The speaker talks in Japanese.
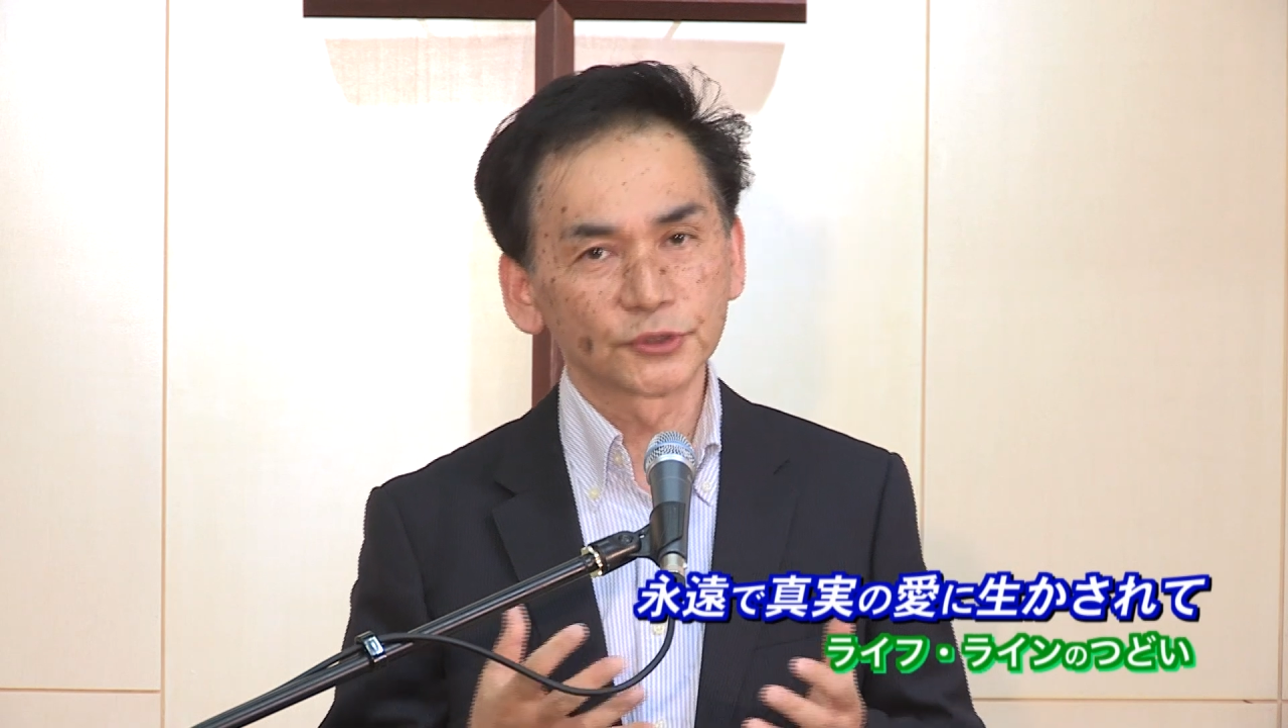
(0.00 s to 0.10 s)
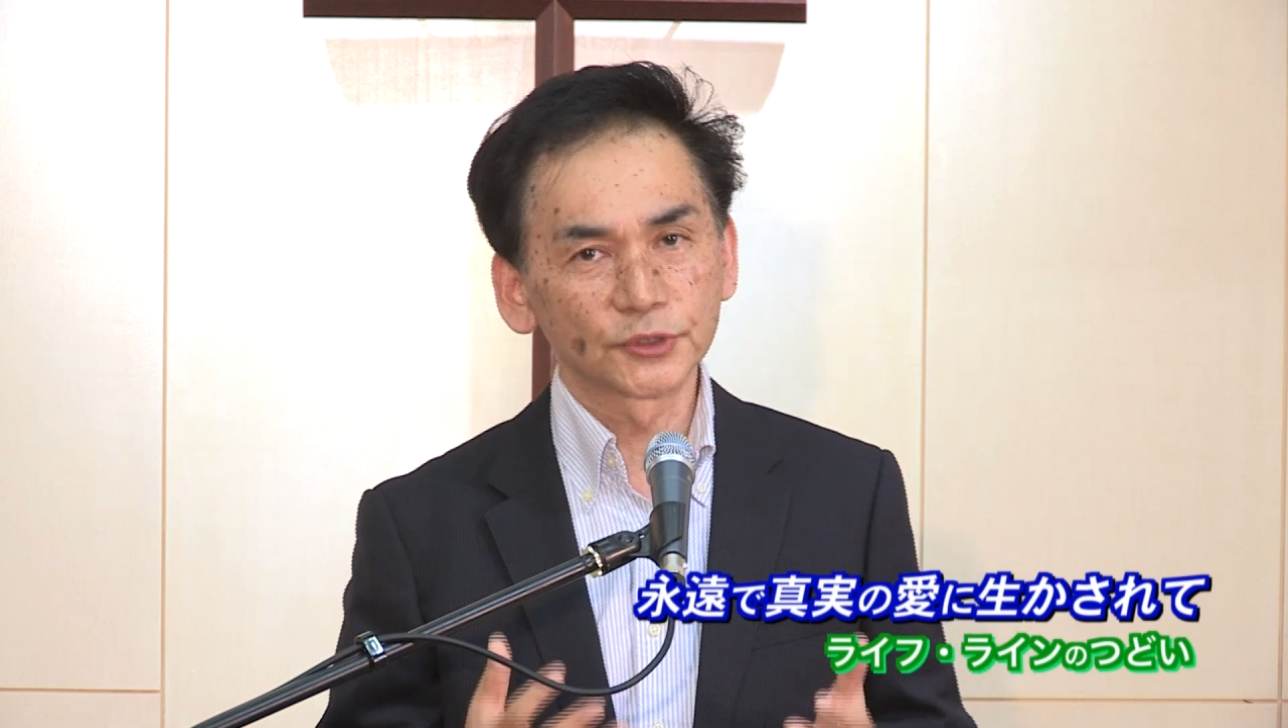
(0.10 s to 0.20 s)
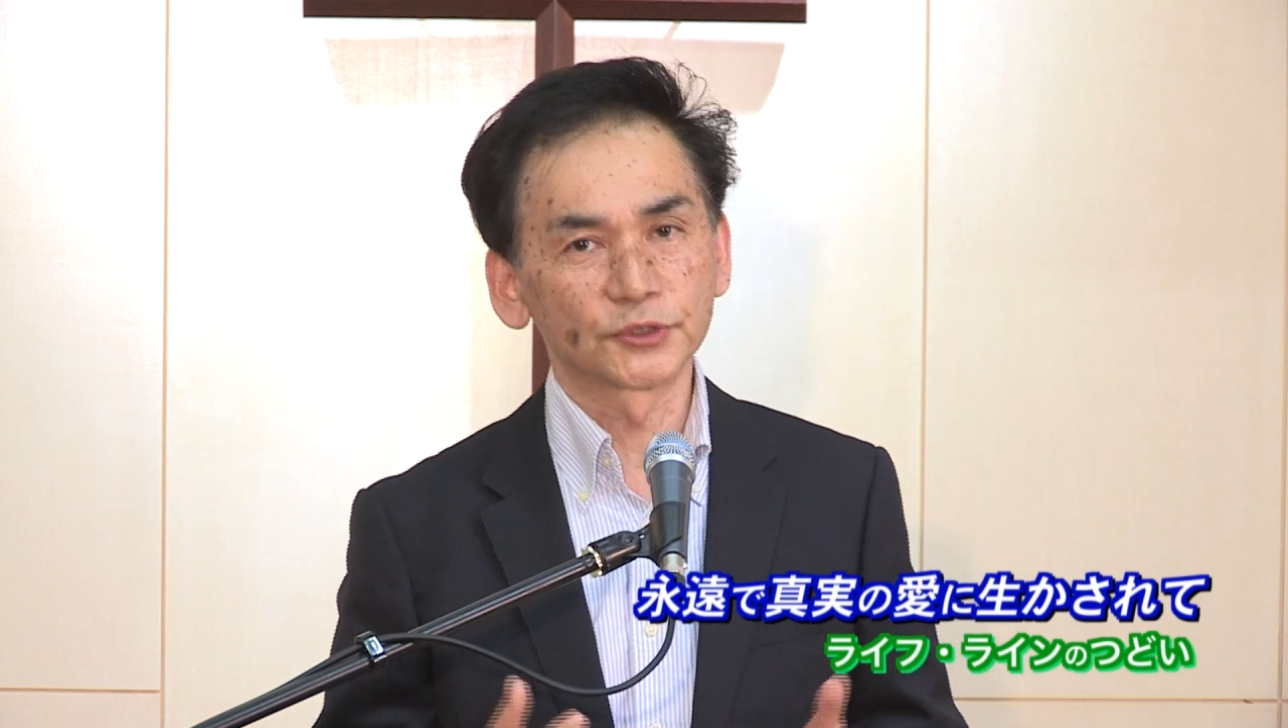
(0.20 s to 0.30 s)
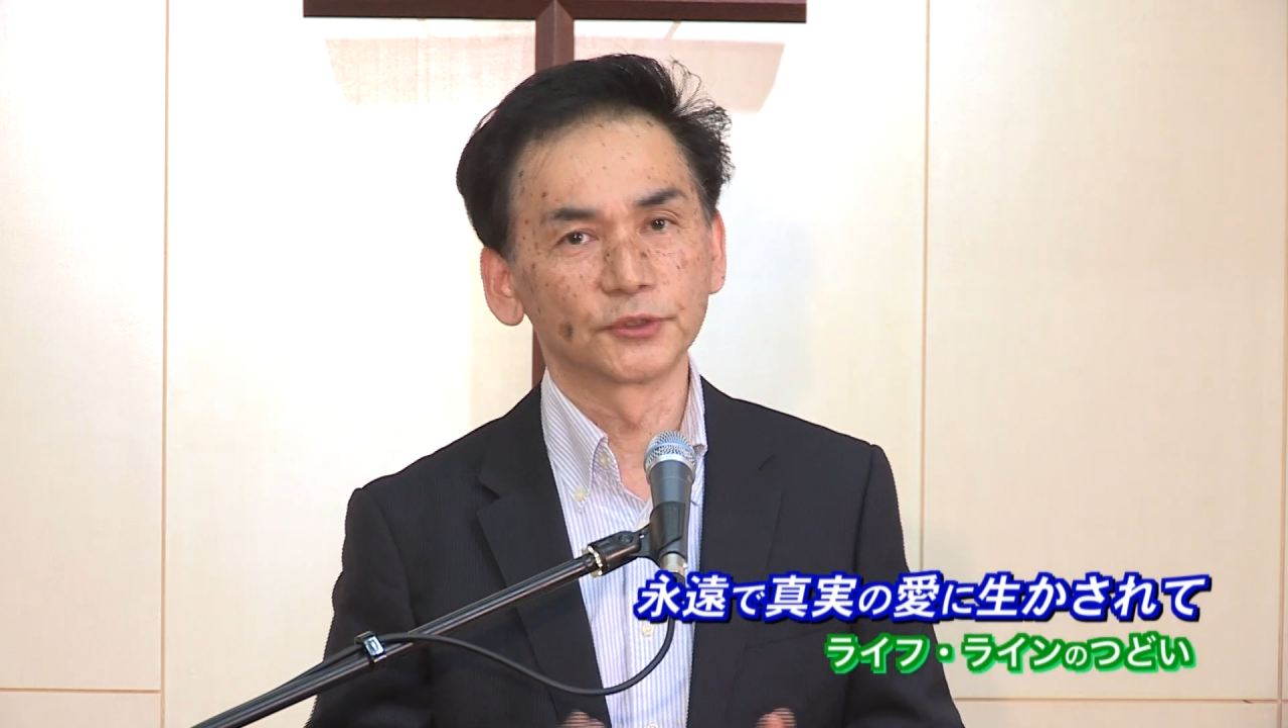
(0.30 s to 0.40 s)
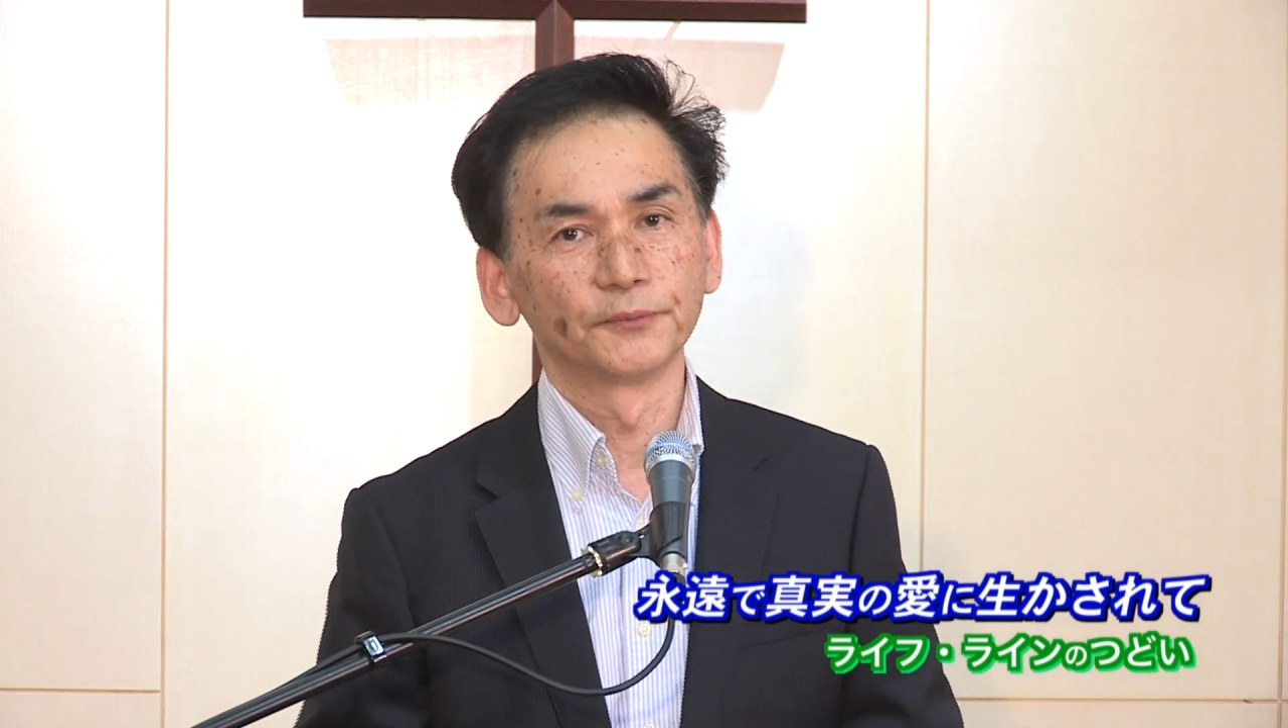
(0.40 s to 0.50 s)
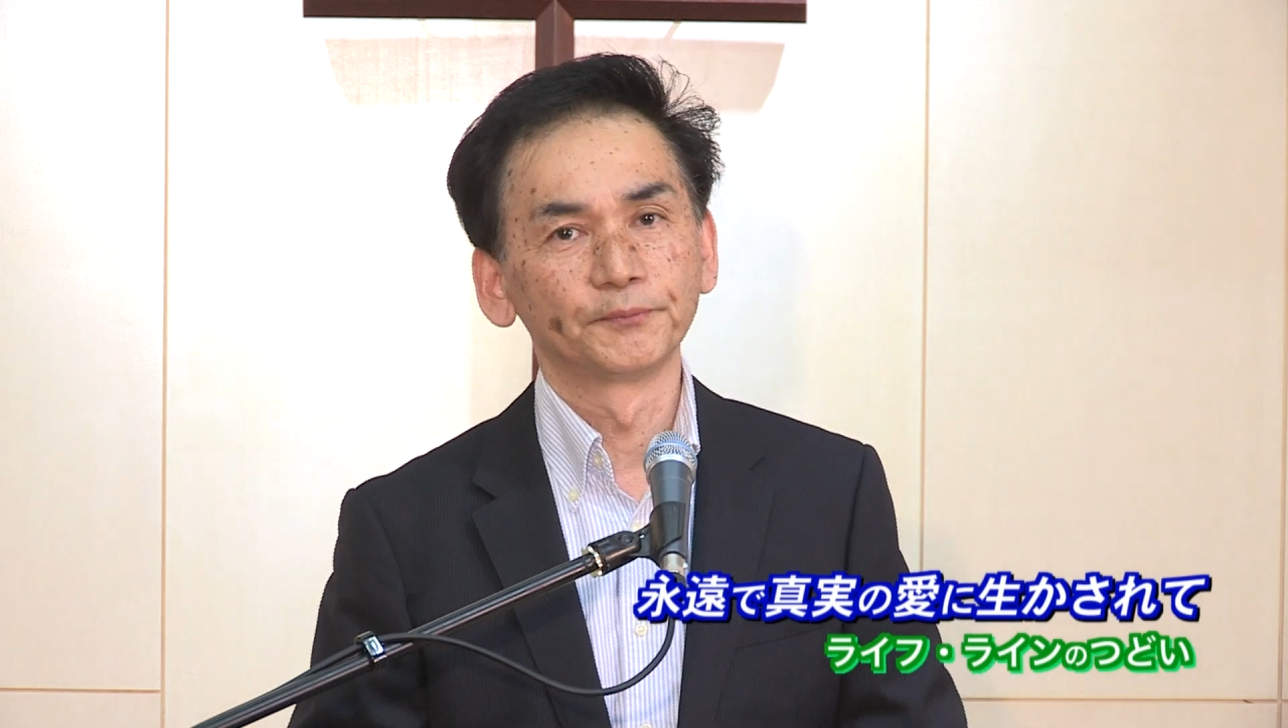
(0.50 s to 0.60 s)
術